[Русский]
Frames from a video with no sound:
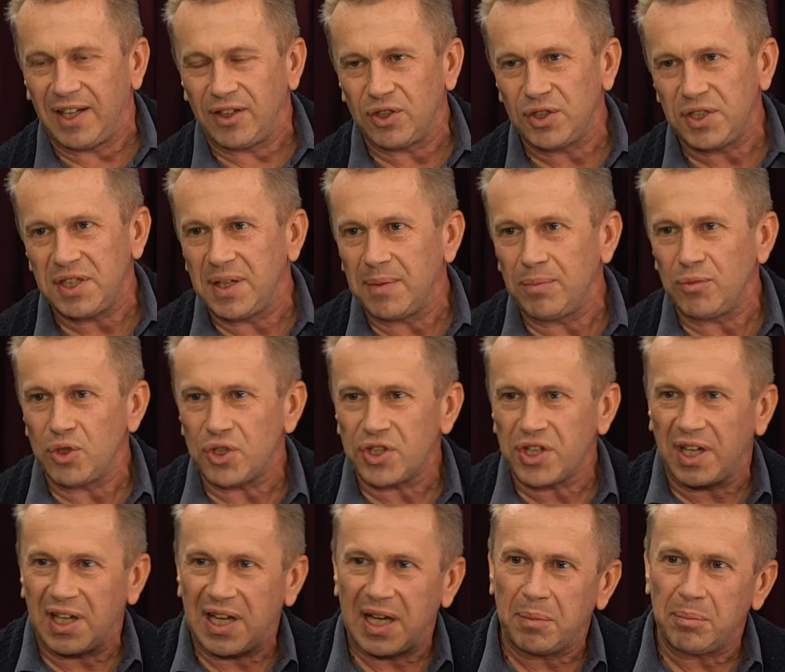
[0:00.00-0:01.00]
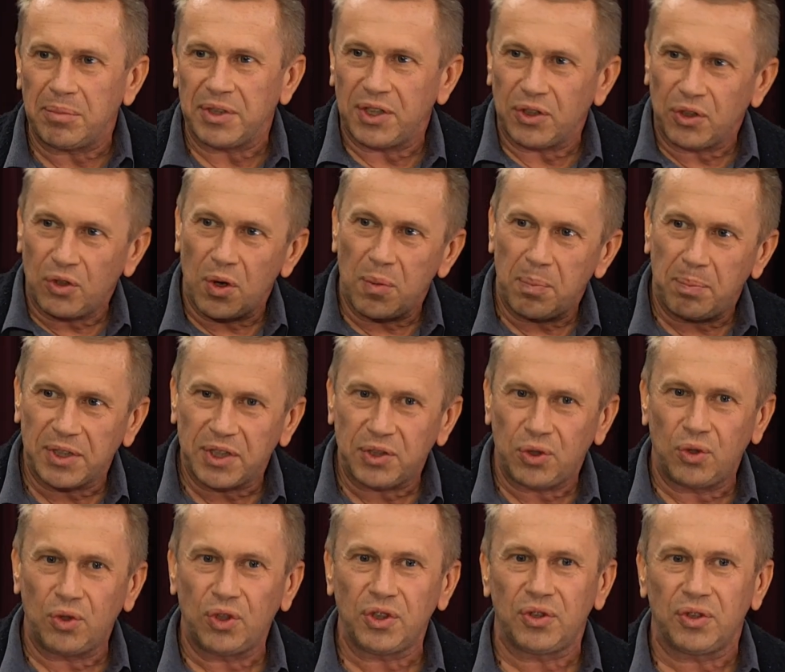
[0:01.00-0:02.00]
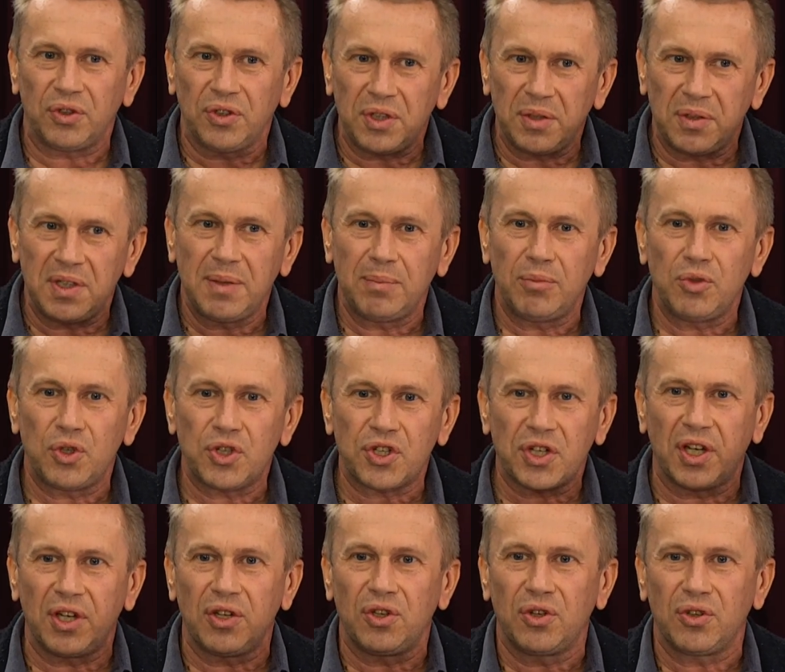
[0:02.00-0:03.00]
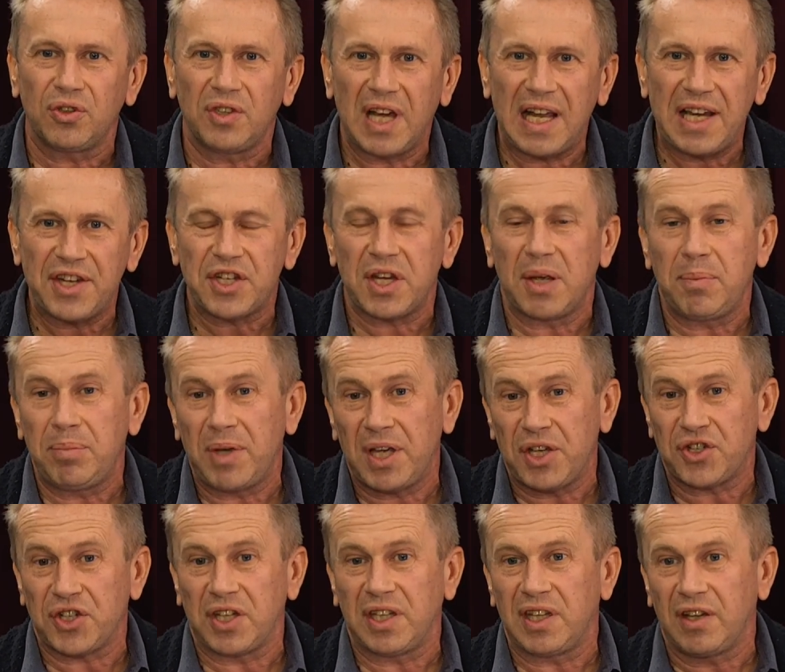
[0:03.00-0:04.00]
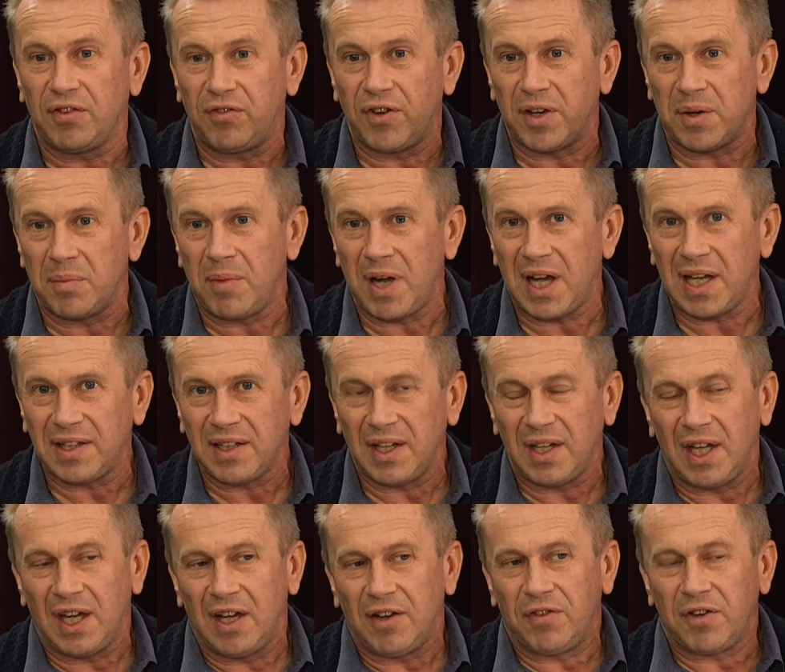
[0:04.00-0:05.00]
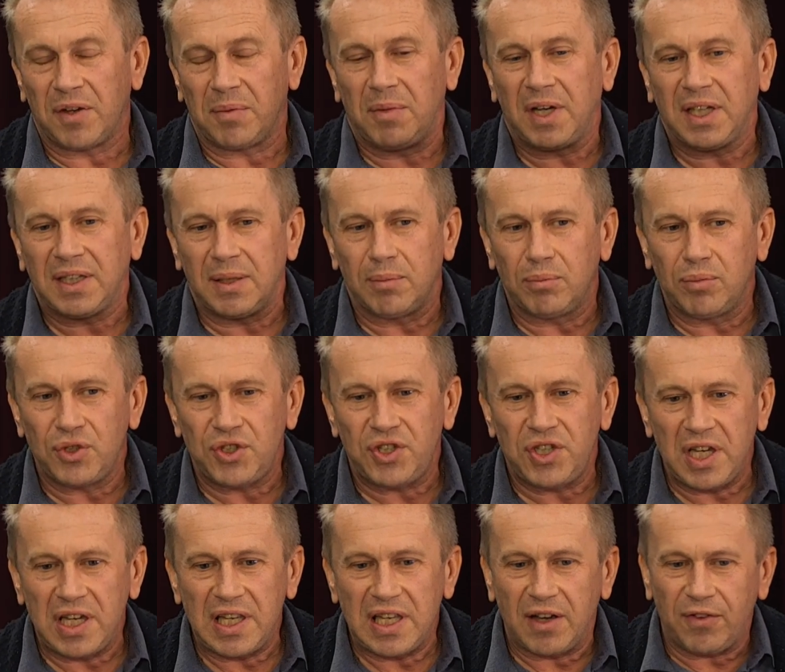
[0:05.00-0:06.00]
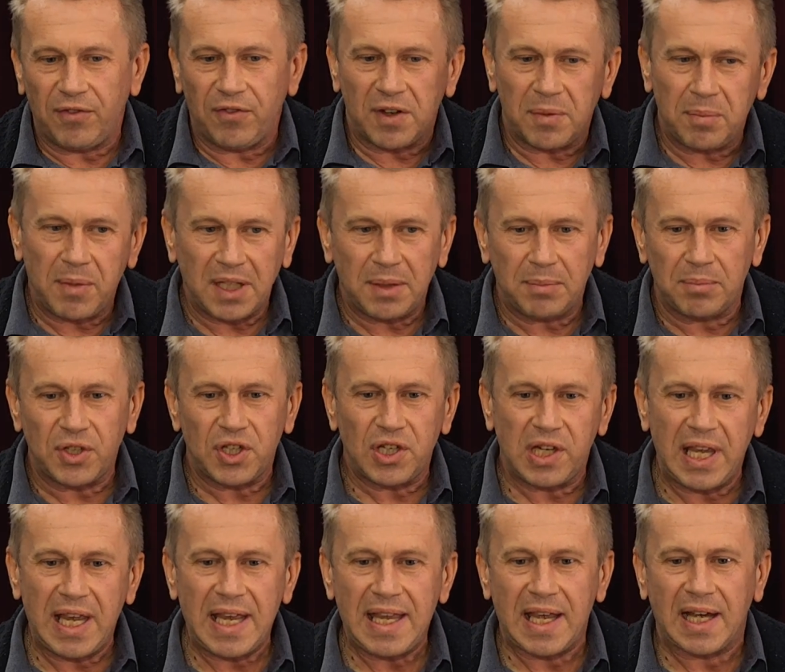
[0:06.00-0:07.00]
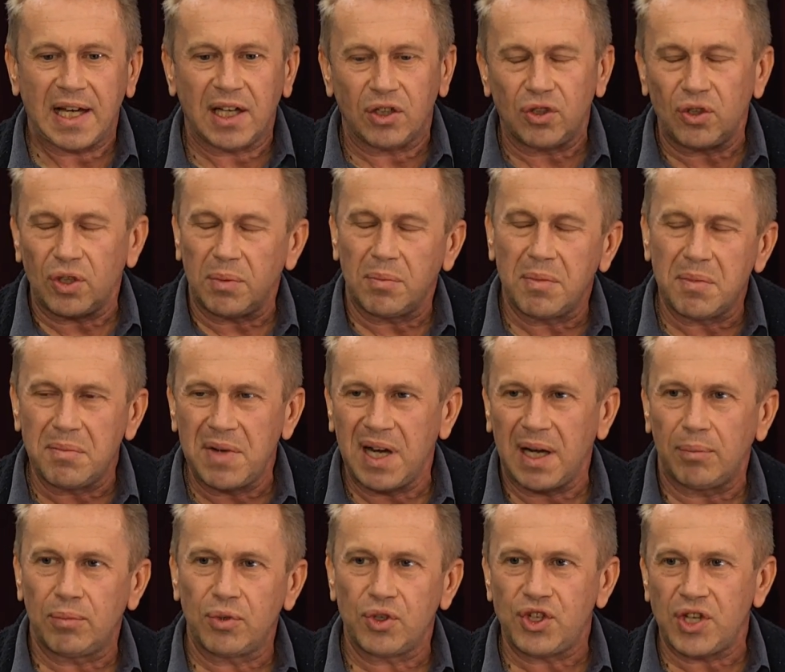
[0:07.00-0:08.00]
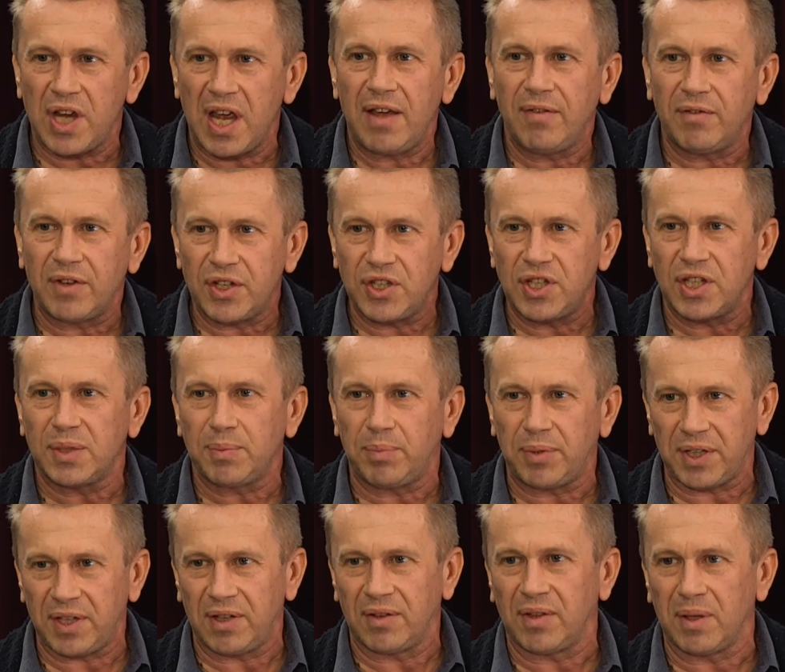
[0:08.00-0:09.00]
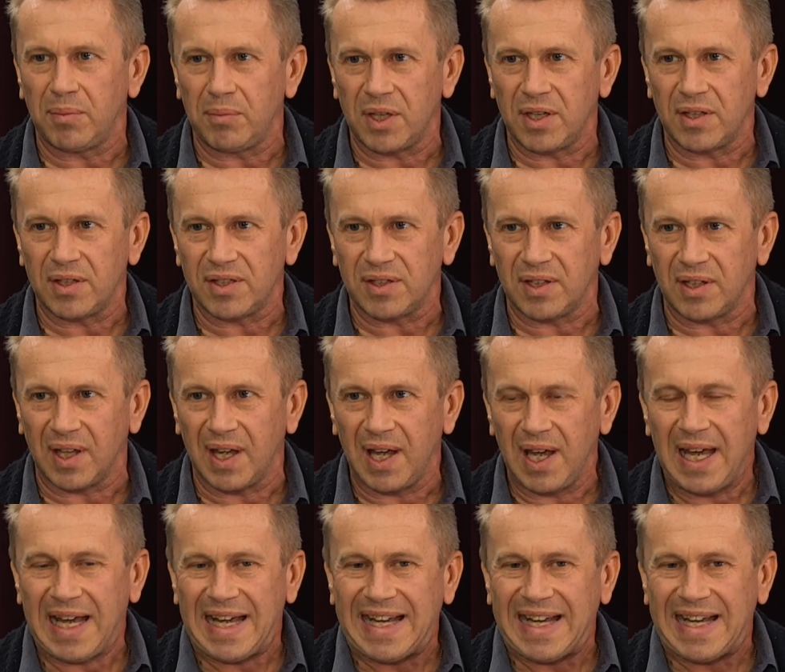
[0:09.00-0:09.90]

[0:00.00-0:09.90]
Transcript: То есть немножко как бы такой подход, он немножко идет дальше. Опять же, это формат, формат обучения, формат мышления, которым мы обучаем врачей спортивной медицины.